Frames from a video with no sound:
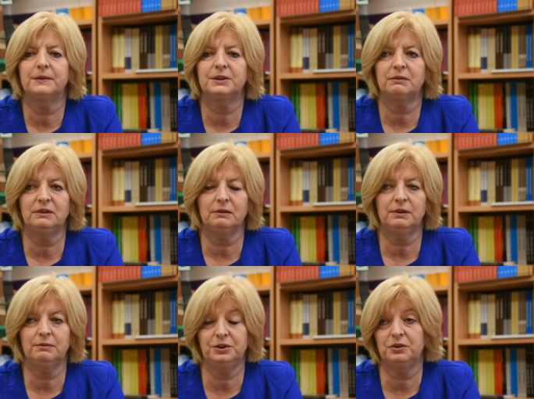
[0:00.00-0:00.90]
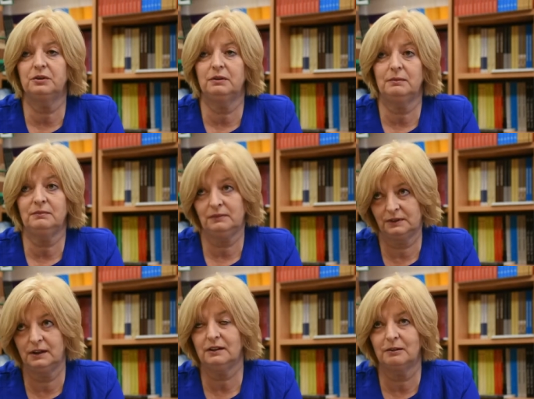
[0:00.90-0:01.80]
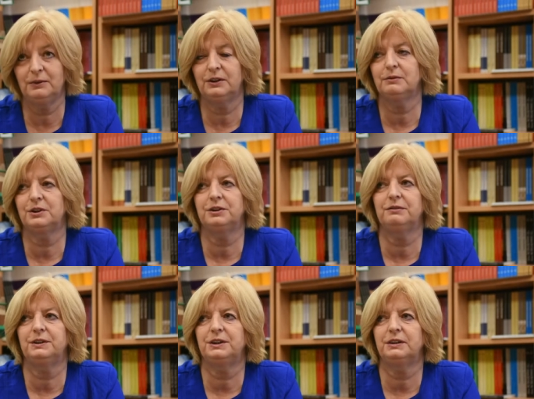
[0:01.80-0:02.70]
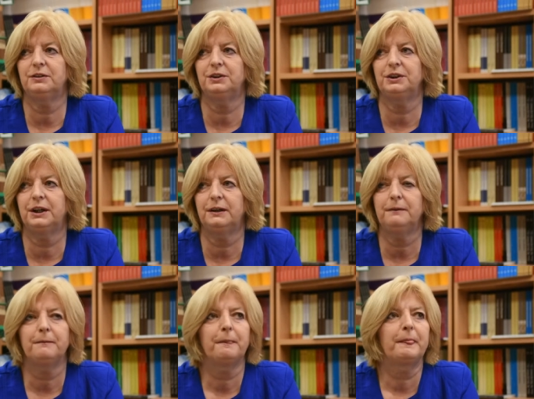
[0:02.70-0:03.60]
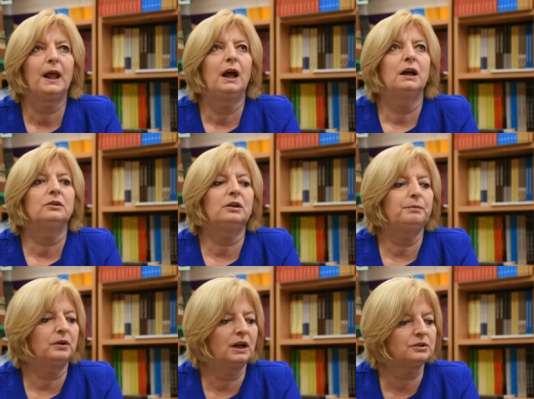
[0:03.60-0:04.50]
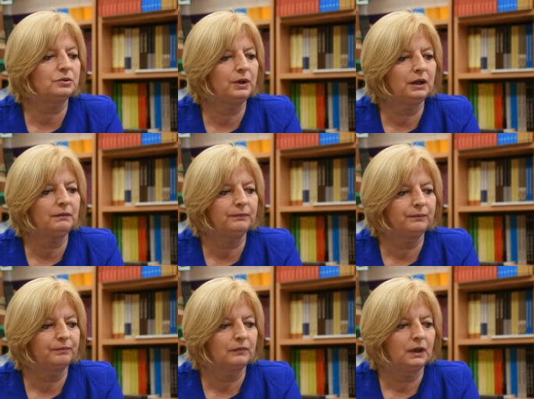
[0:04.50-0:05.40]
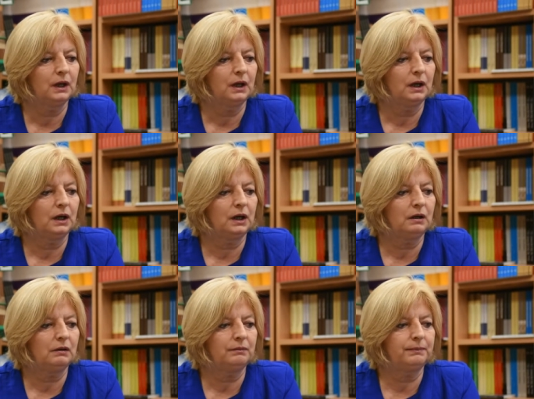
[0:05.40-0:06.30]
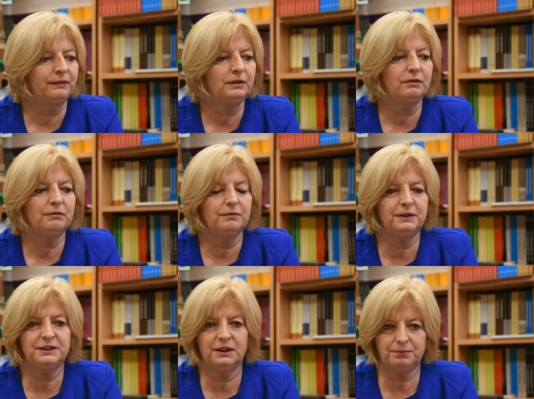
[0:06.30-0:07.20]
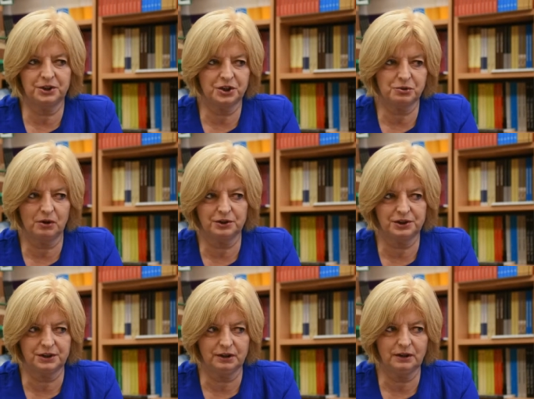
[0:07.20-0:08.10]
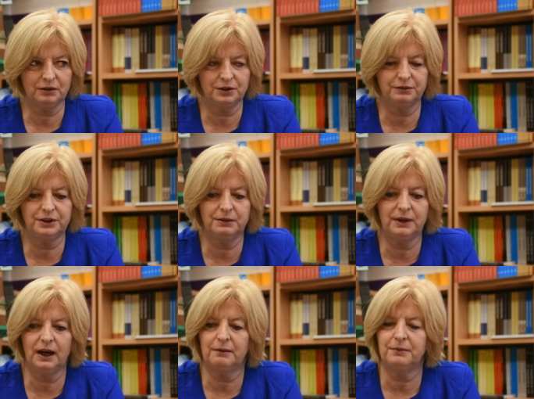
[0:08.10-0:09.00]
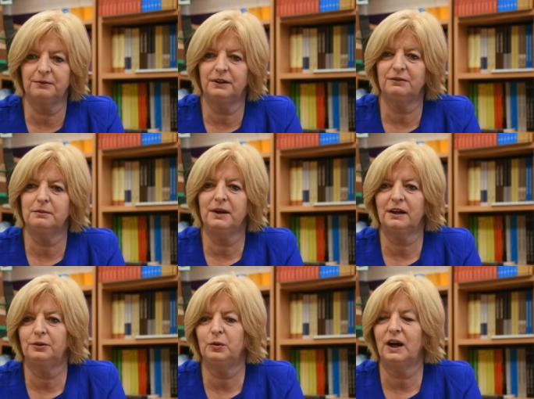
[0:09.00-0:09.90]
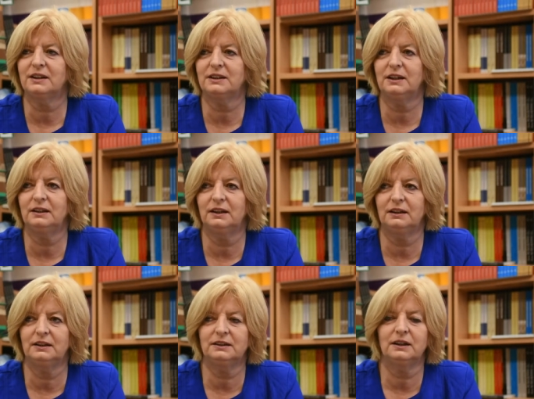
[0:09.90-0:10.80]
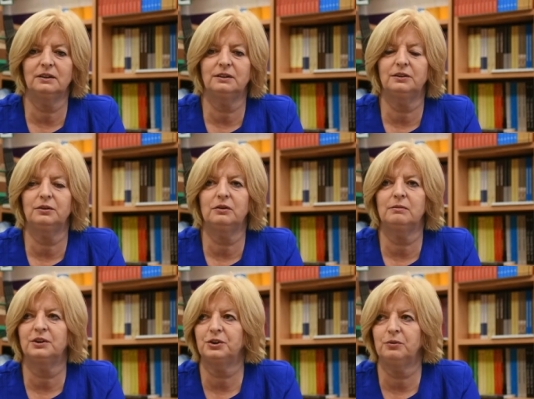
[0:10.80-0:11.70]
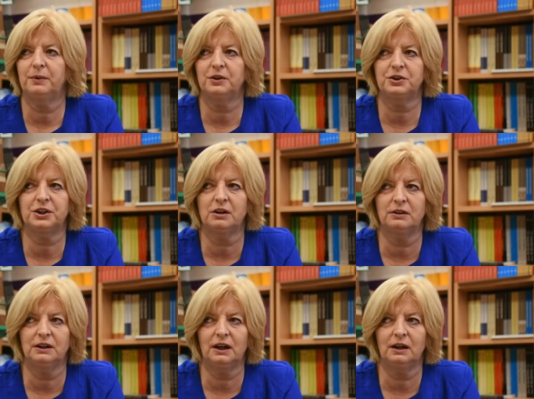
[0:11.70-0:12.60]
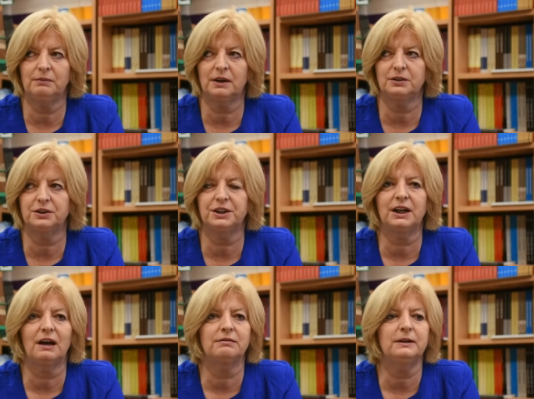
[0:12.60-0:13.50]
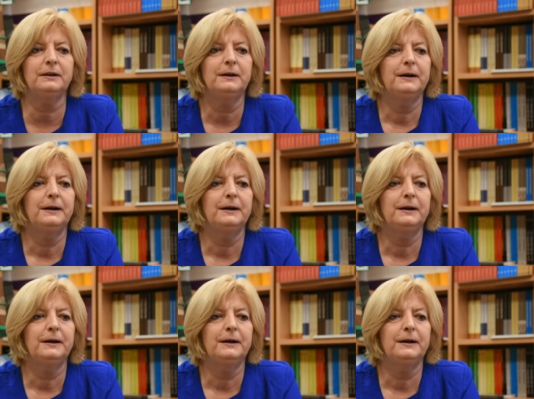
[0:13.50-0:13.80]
są dobrym źródłem, znakomitym rzeczywiście do dzisiaj, który pokazuje pewną wizję przeszłości. Ona oczywiście miała pewien wymiar edukacyjny i z tego tytułu może uproszczony, ale bardzo ciekawy.